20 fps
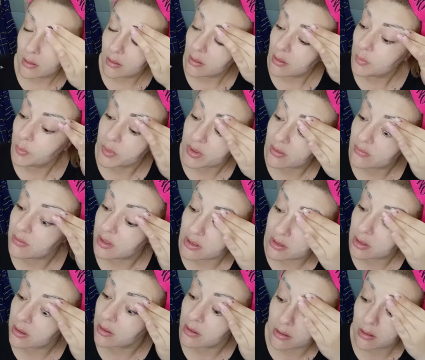И про
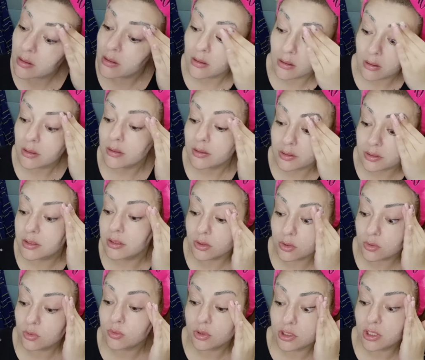веки.
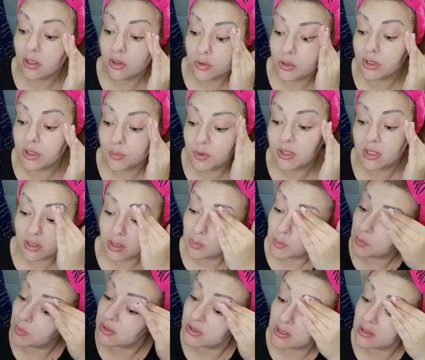Здесь уже легкими
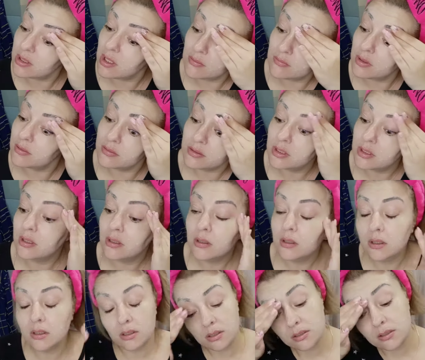такими без надавливания
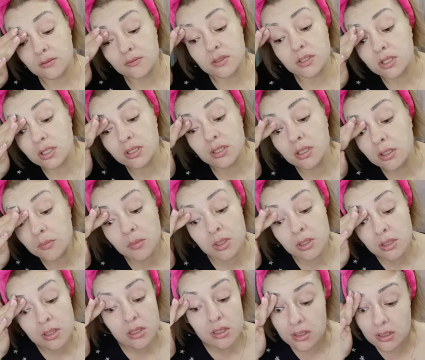
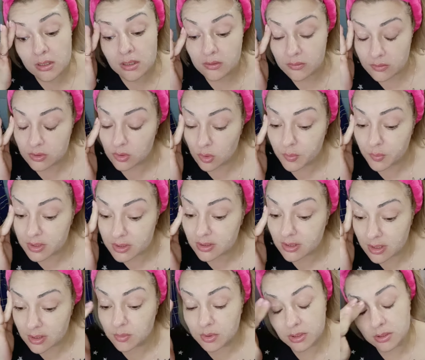движениями все
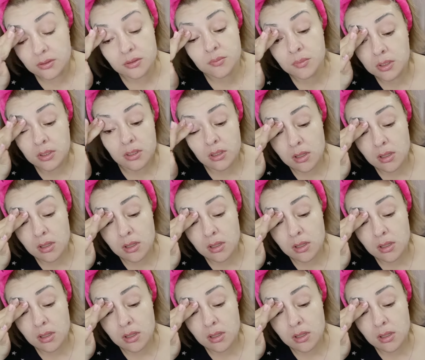проскрабируем.